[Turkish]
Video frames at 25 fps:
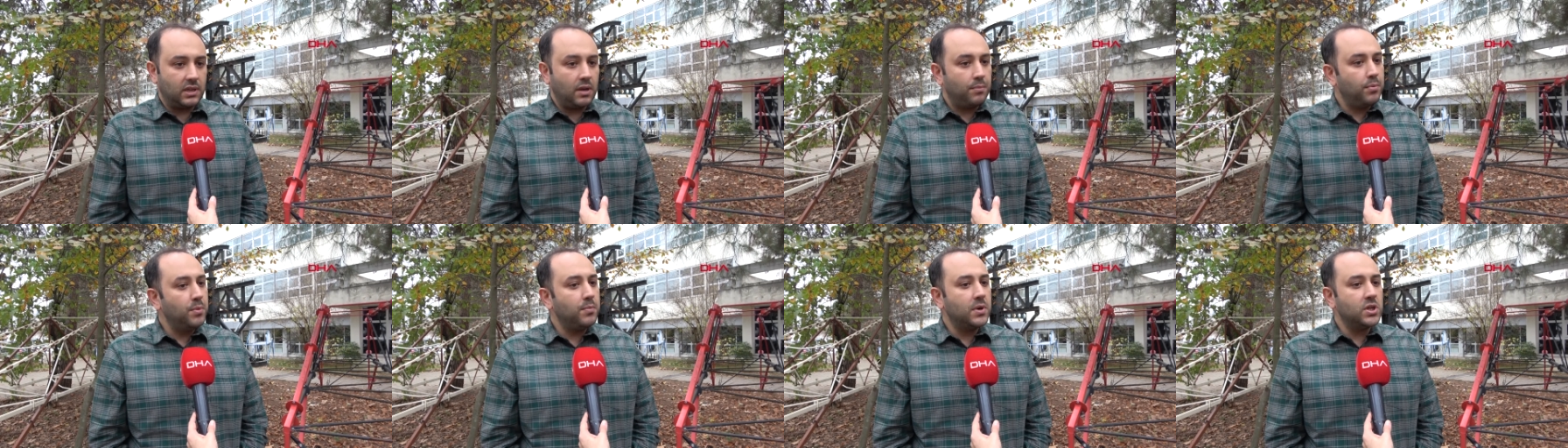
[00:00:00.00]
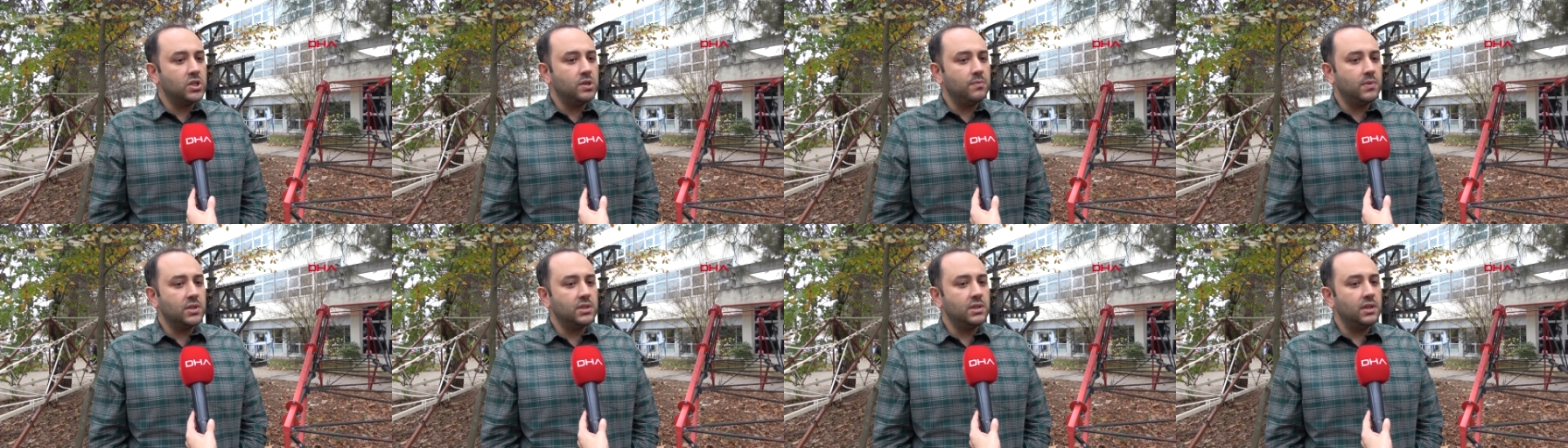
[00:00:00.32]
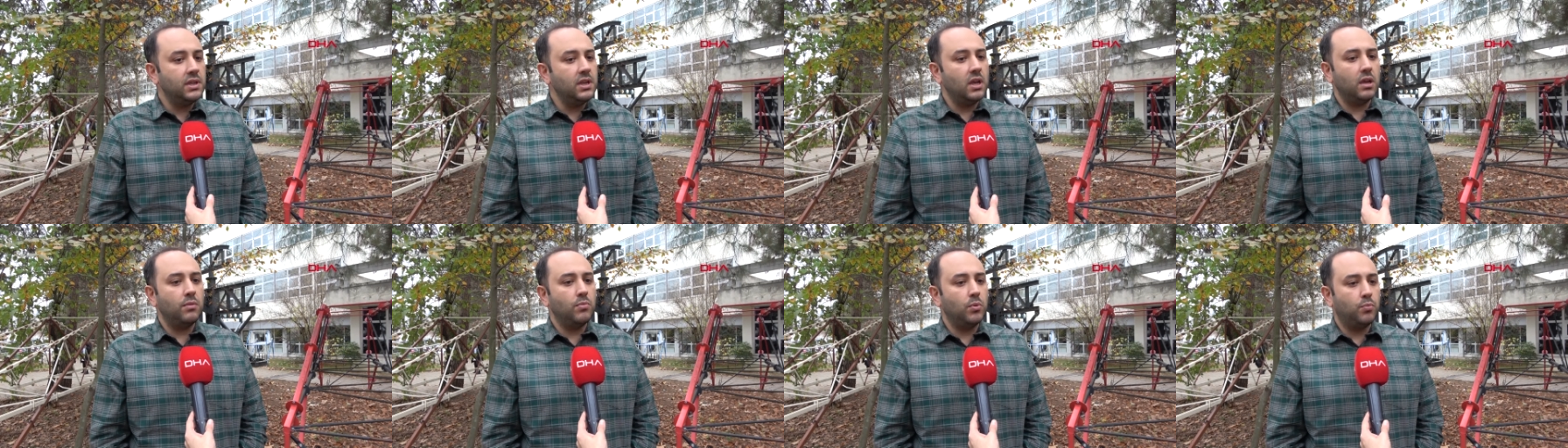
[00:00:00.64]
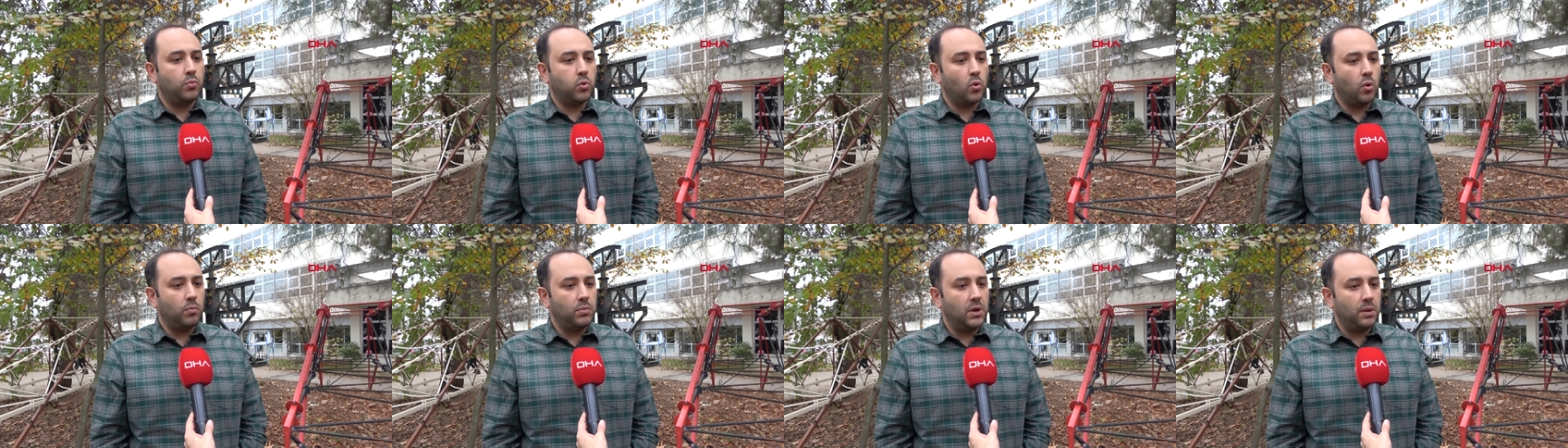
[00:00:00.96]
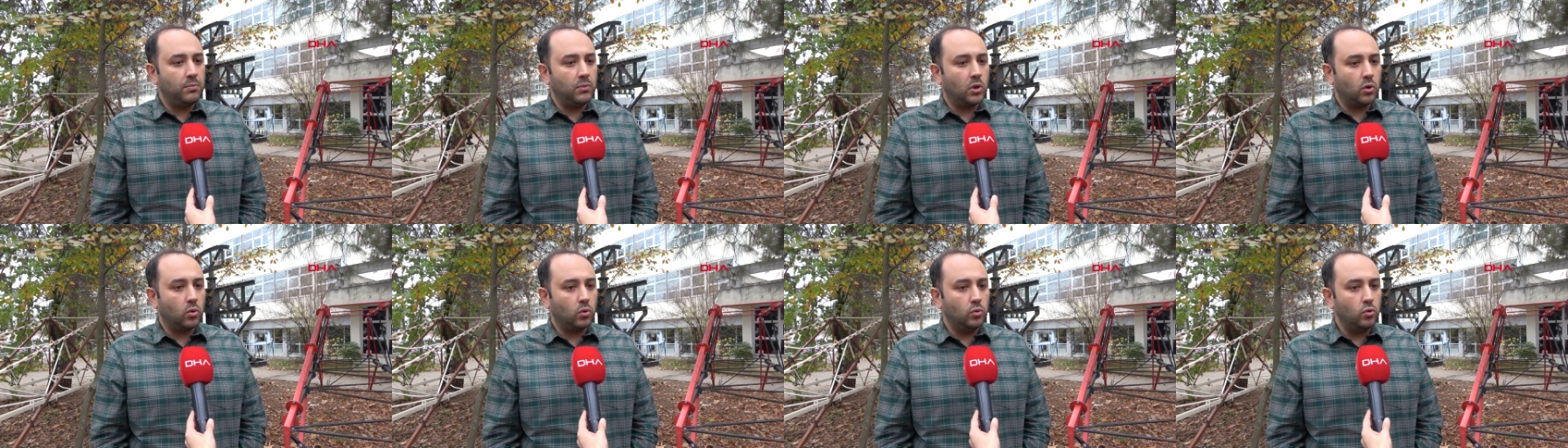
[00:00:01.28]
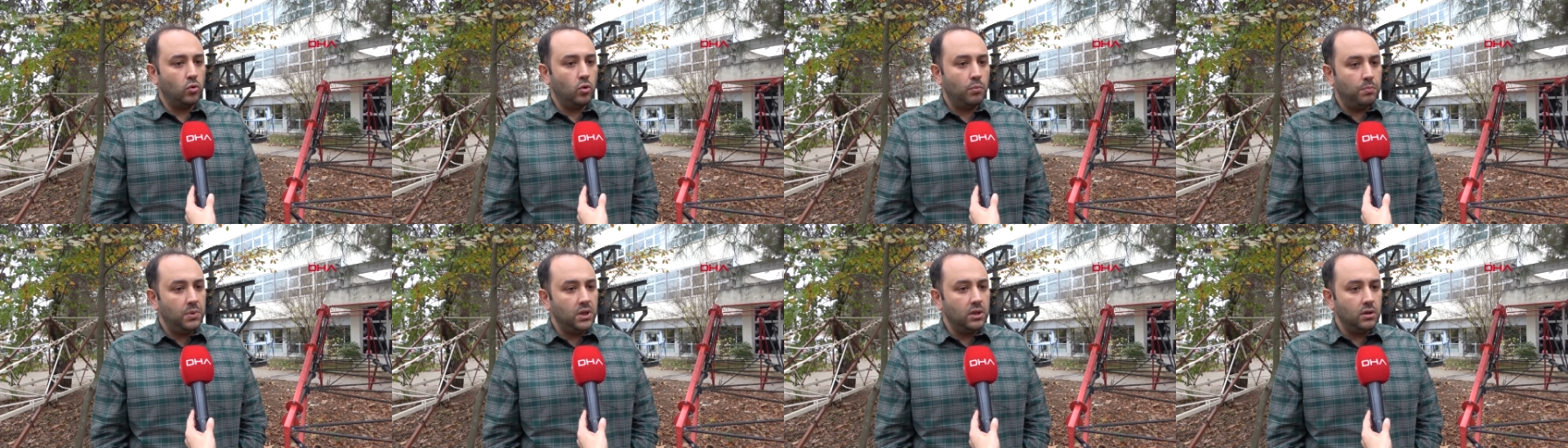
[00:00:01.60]
Yapım aşamasında ne gibi problemler
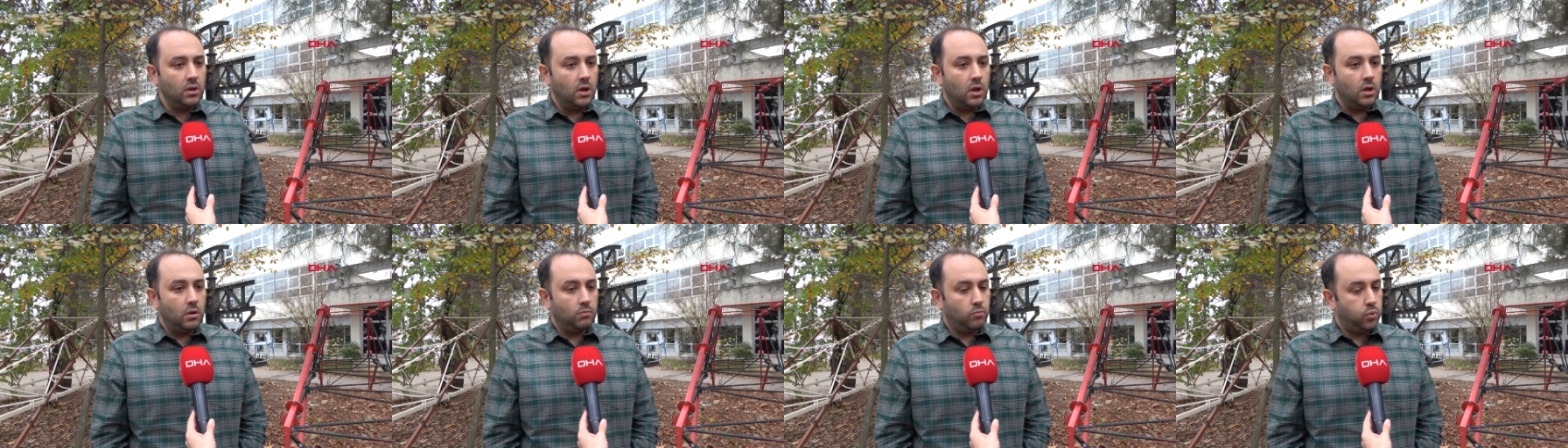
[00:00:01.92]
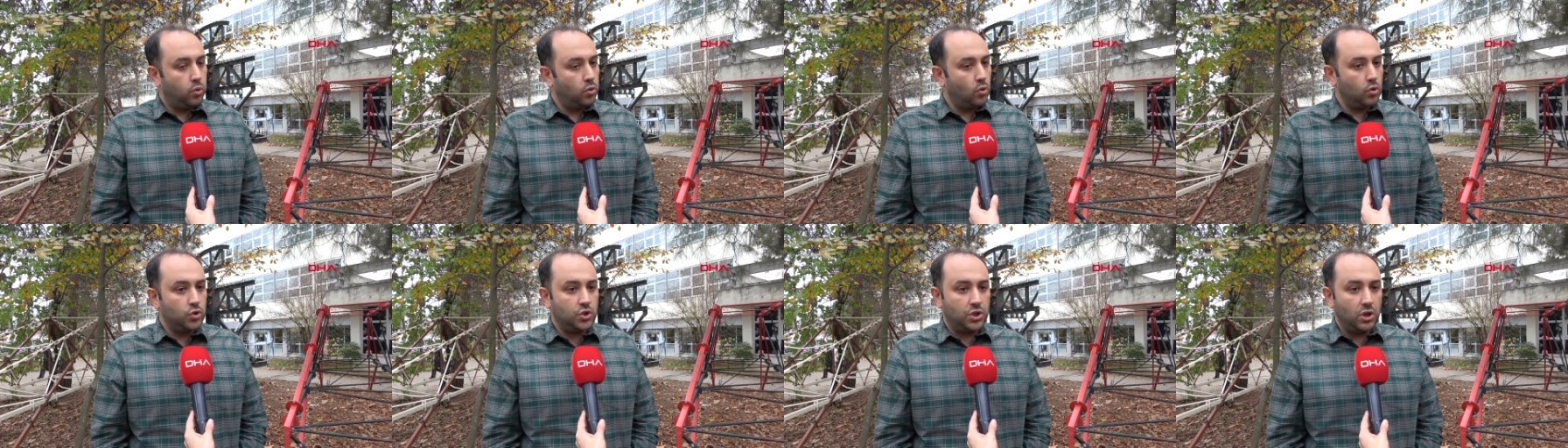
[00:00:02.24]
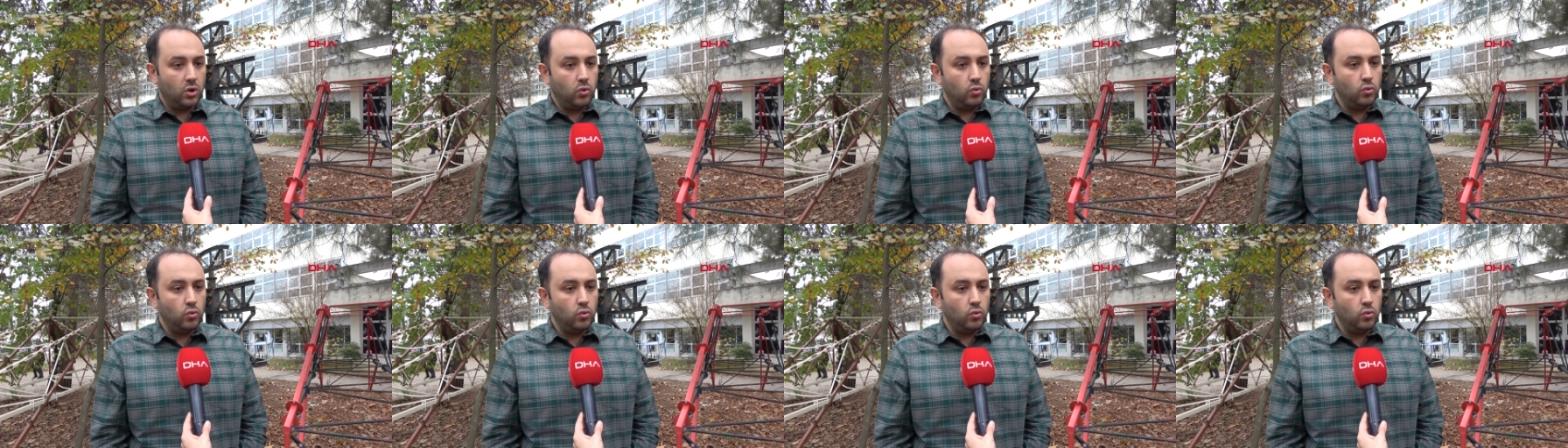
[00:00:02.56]
oluyor? Bir, projeye